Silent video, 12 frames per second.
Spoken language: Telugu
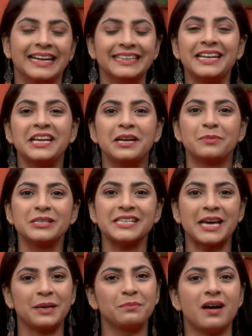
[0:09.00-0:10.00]
అందరికీ
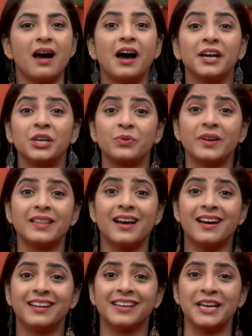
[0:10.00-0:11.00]
నమస్కారం ఆయుర్వేద
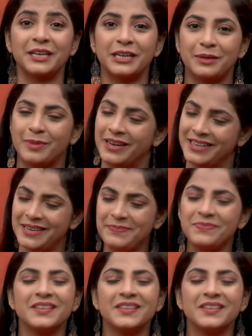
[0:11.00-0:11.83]
ఆహార కార్యక్రమానికి